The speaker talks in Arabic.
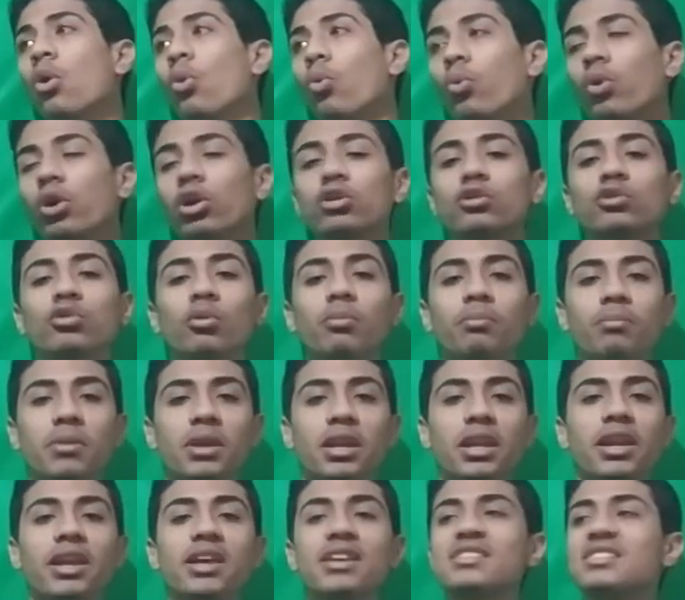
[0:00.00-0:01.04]
ويطلب
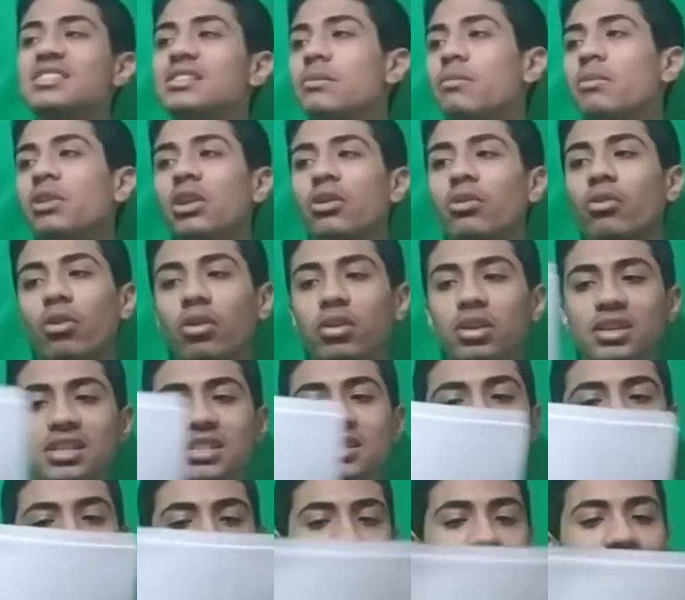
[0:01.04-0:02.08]
من الإذن من
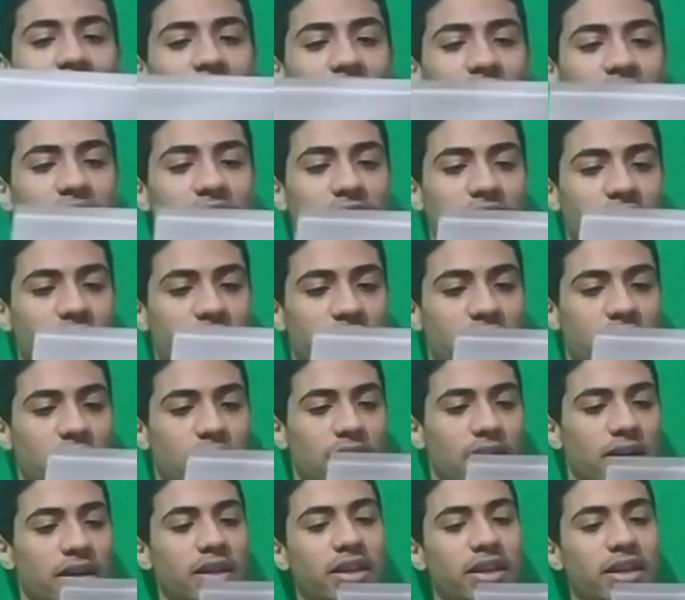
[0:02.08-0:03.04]
الرئيس بتاع آه،